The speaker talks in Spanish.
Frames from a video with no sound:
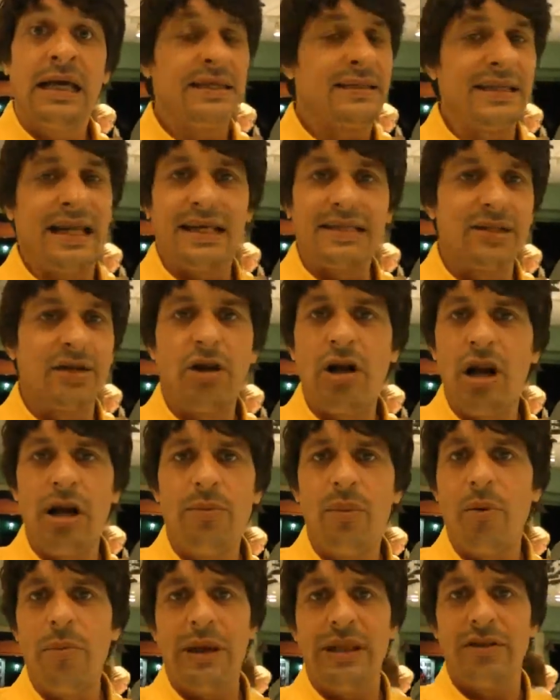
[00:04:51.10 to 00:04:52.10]
Se la llevaron
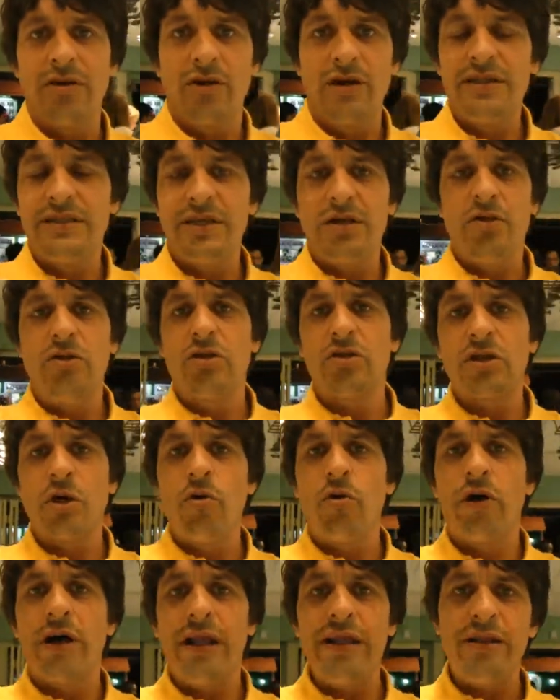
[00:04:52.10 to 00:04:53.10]
al momento, le hicieron dos
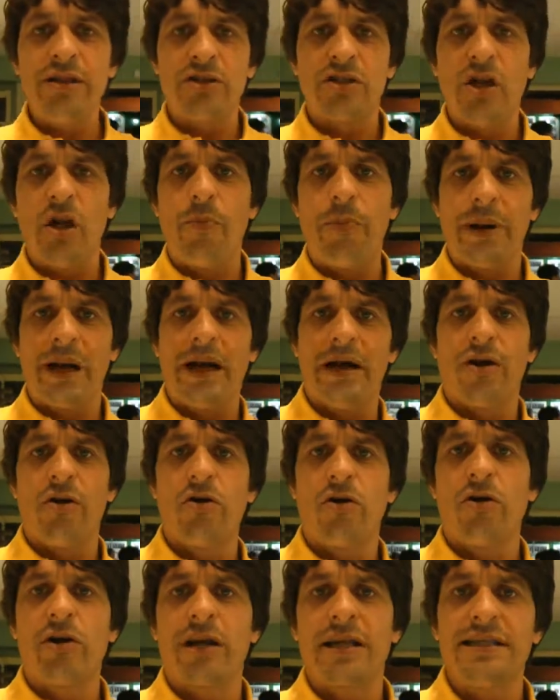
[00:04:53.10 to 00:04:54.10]
agujeritos, se lo
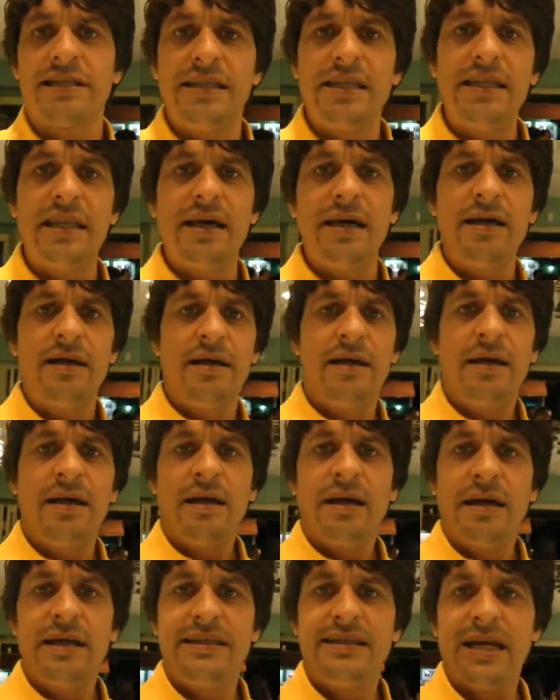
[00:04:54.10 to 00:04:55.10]
pegaron con resina
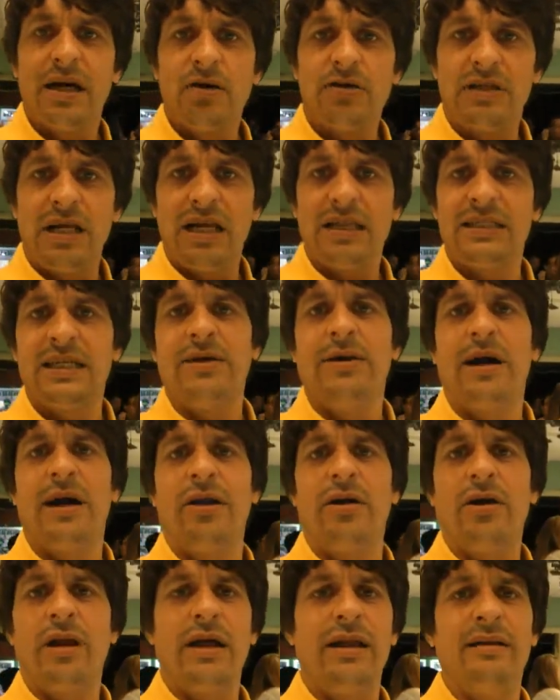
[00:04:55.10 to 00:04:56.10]
y chao, se la
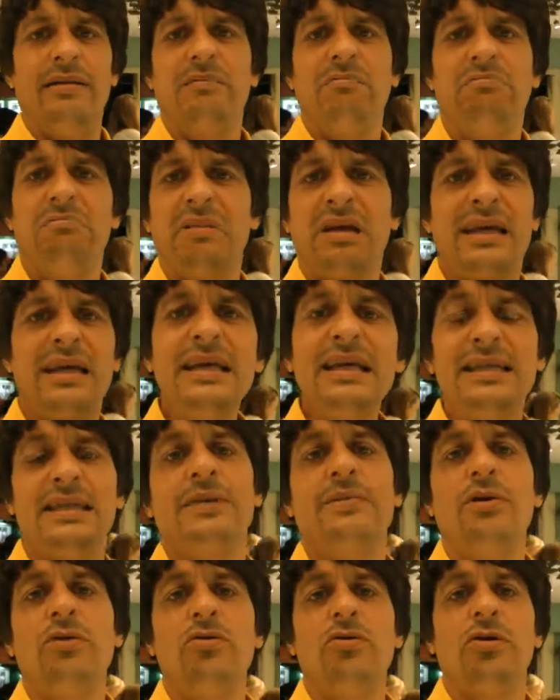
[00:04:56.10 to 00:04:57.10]
llevaron. En
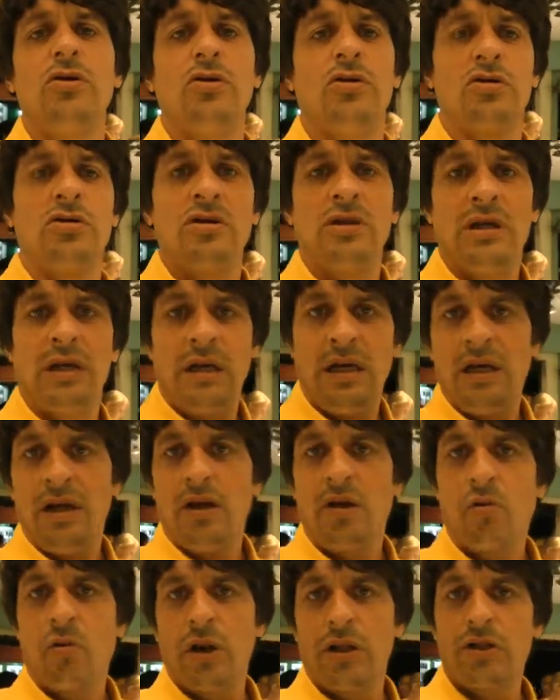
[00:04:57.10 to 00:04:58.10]
15 minutos,
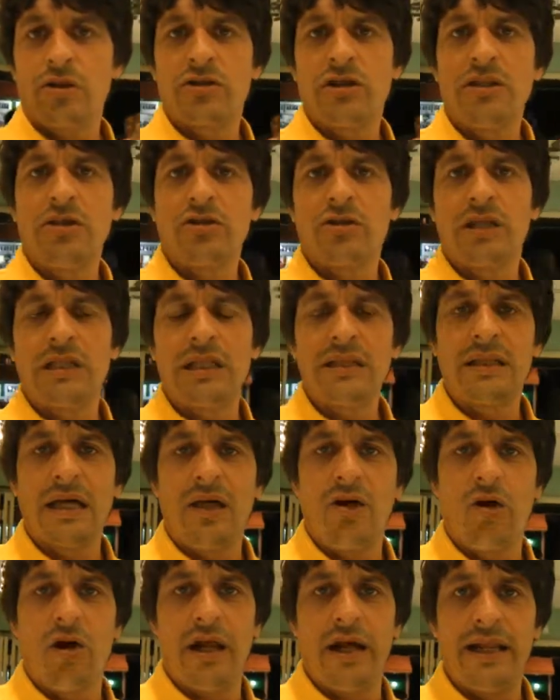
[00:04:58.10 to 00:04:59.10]

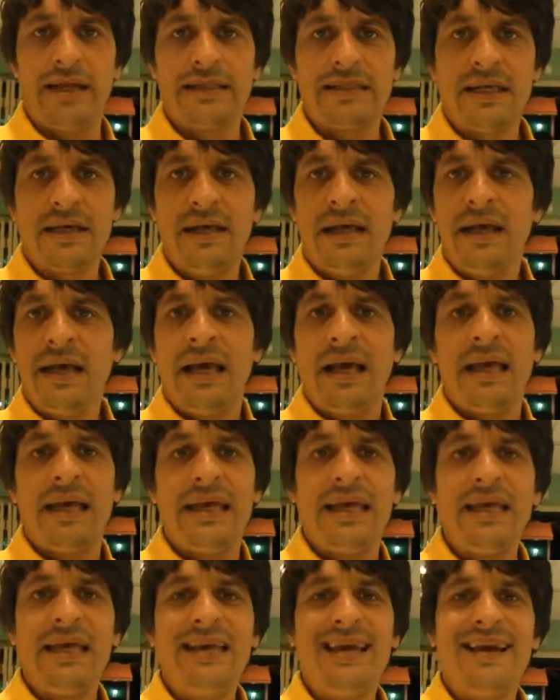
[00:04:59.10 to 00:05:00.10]
470 dólares.
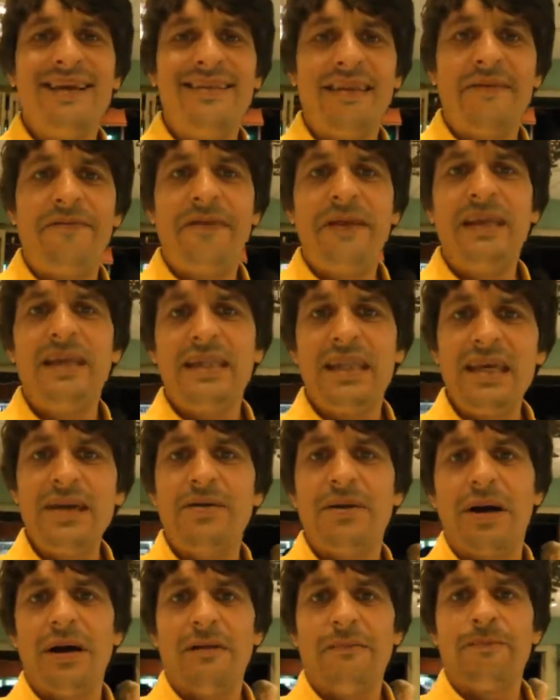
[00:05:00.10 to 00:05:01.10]
Y en
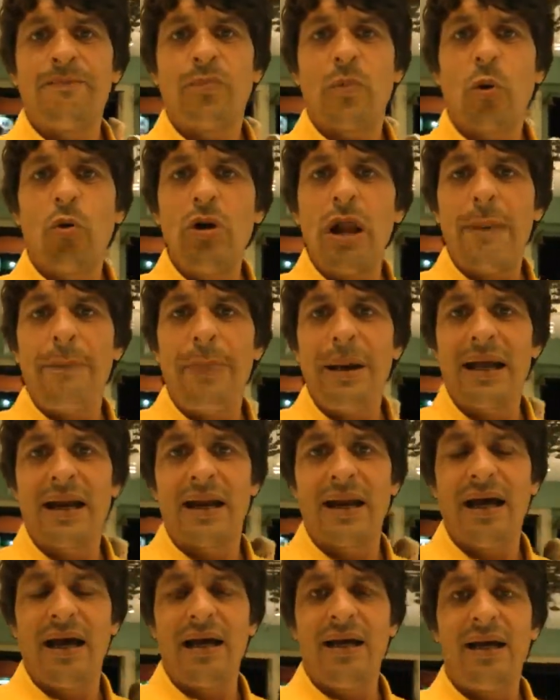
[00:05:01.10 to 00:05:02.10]
definitiva, una
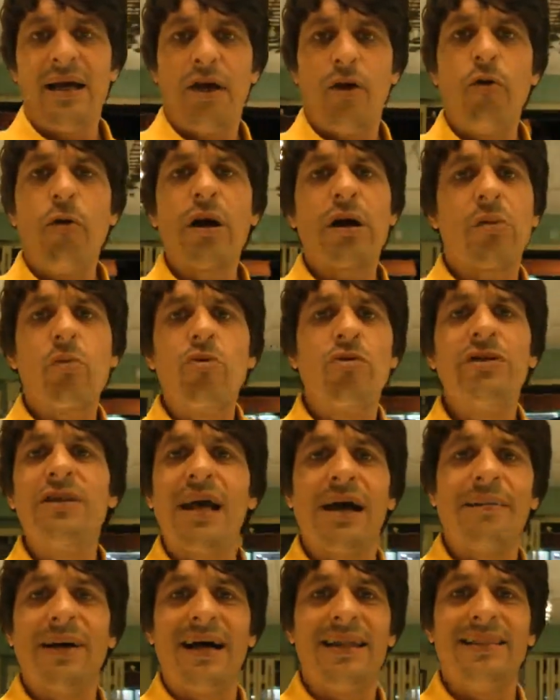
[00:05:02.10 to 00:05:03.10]
perla no es como un
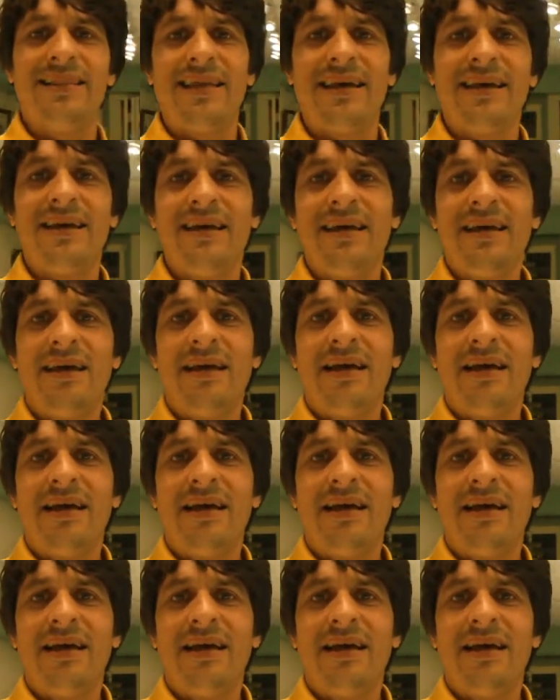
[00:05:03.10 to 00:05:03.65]
diamante,